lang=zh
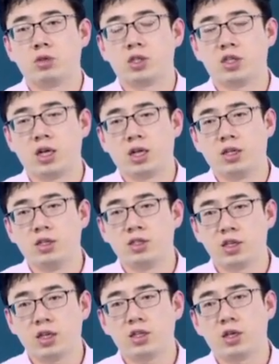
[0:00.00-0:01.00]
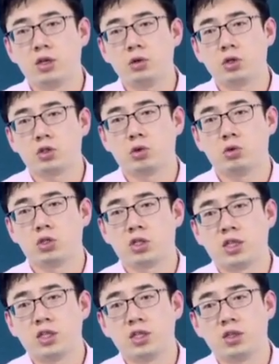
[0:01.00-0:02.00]
生产 C 得六的收入，生
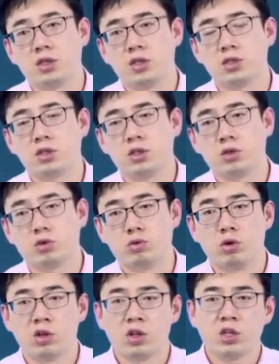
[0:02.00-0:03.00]
产 D 得四的收入。